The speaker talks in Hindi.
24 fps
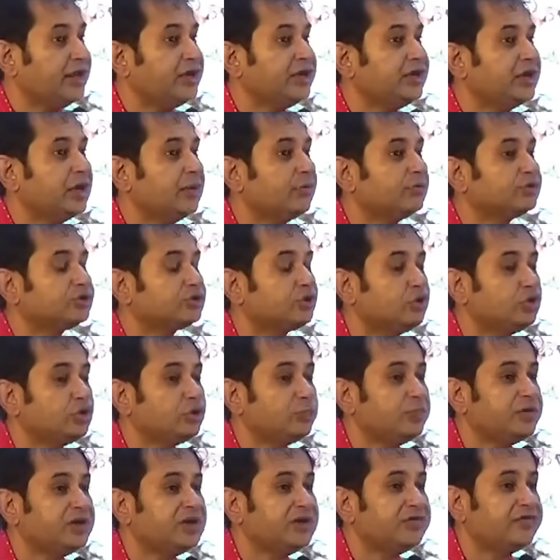इंडिया वॉज गोइंग
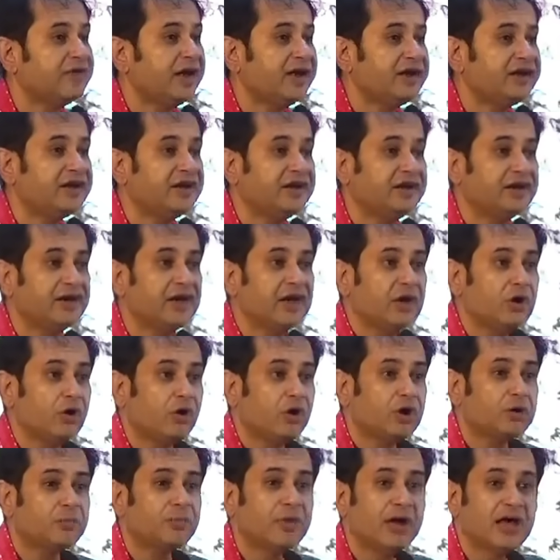टू बी डिवाइडेड
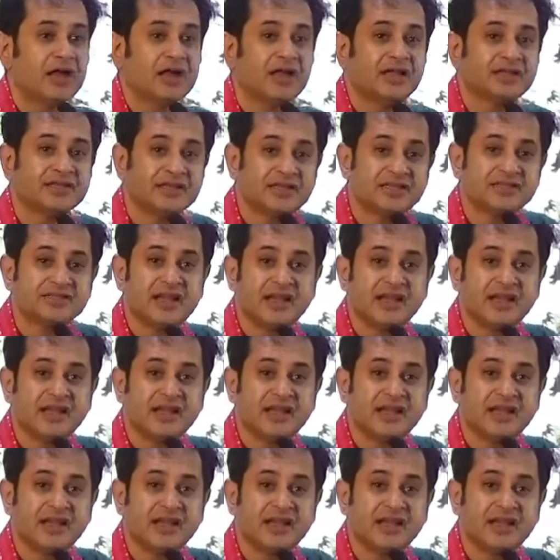और महाराजा